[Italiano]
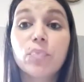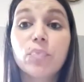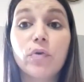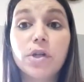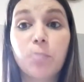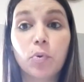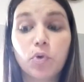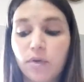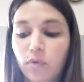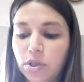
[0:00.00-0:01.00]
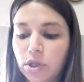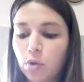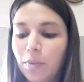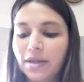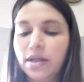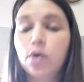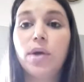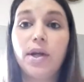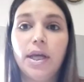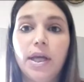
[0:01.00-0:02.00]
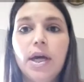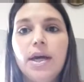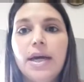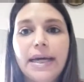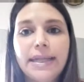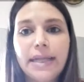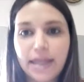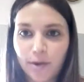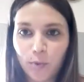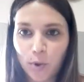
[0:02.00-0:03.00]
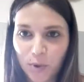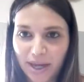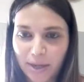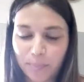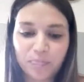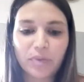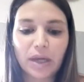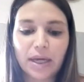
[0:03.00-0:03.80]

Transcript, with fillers: dove rispondo alle vostre domande, quelle lì del giveaway,